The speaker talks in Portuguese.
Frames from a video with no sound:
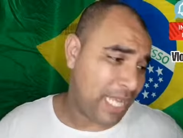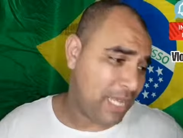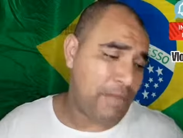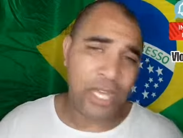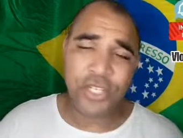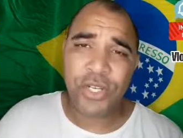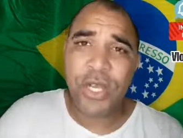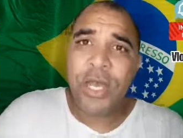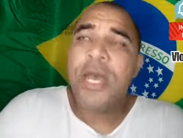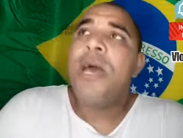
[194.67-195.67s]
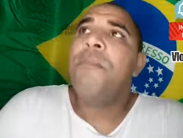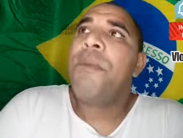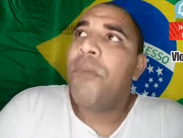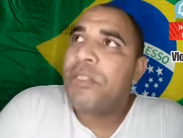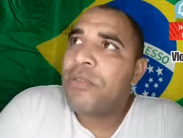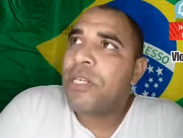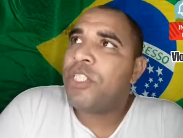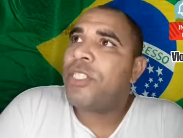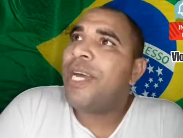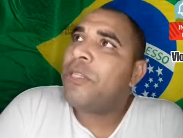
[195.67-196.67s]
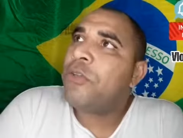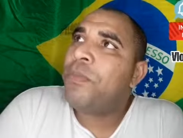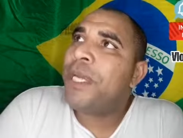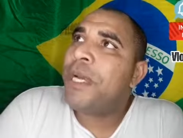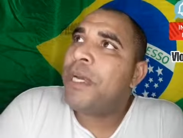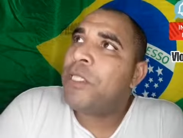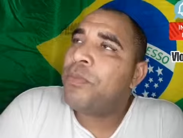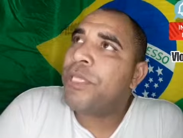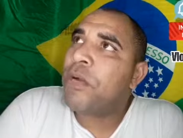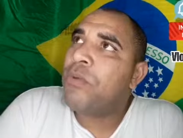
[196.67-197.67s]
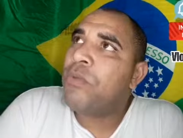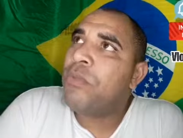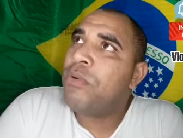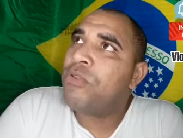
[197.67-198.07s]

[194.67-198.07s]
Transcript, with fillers: Tá lá embaixo. Me mostra um candidato para disputar com o